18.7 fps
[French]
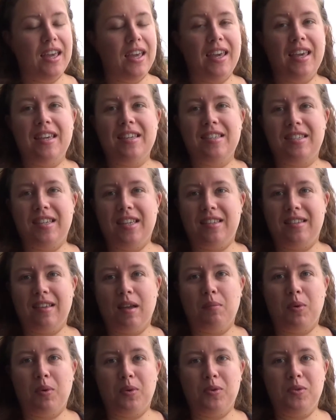Et c'est
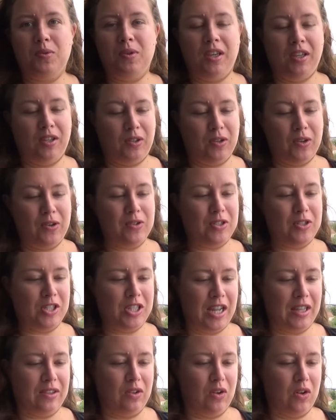un produit que
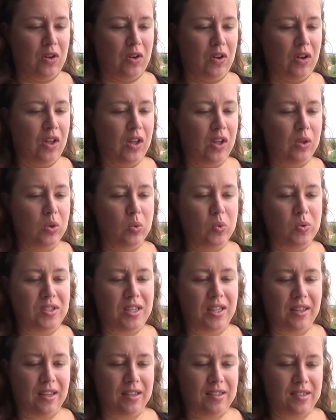j'adore. Donc,
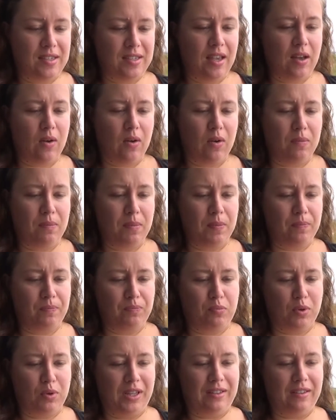c'est un sérum
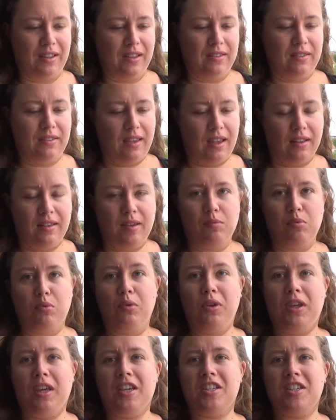pour les teintes ternes et
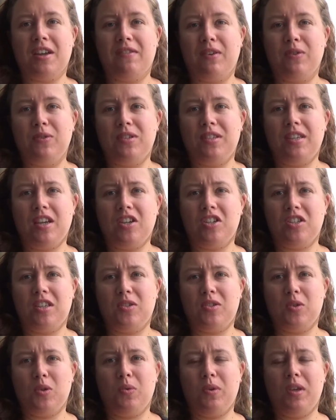brouillées. J'avais aussi acheté
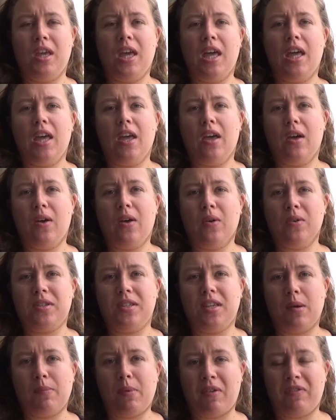celui euh,
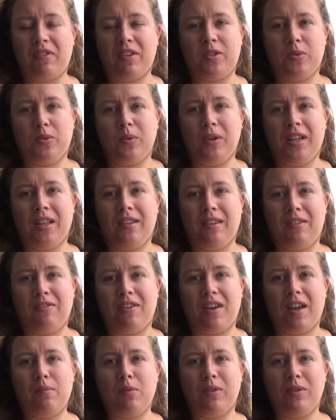anti-imperfection. Il était
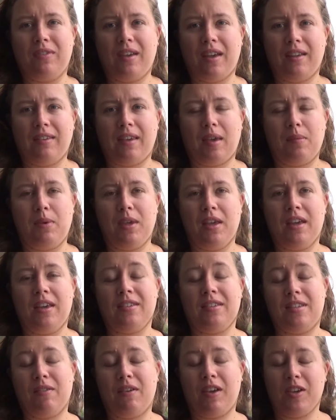vraiment très très bien. Et
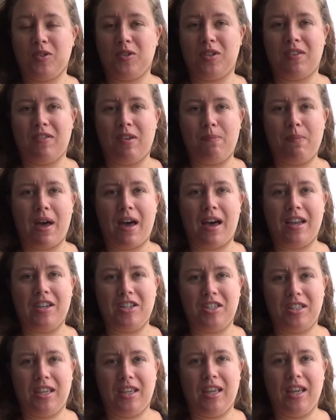c'est vrai que je n'avais pas
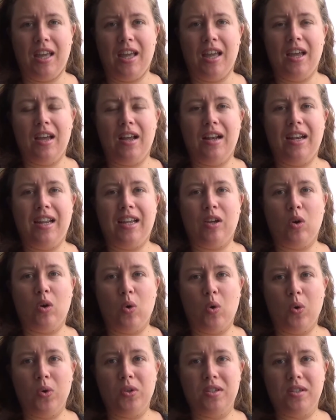racheté les
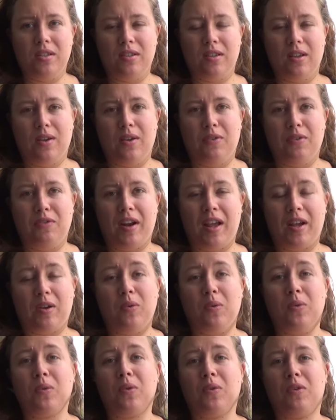grosses euh,
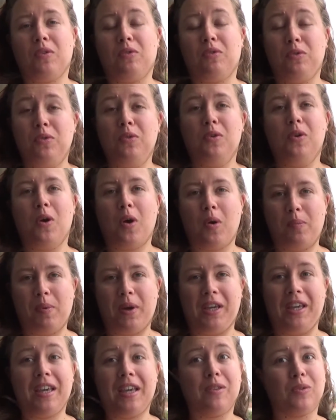flacons vu leur prix.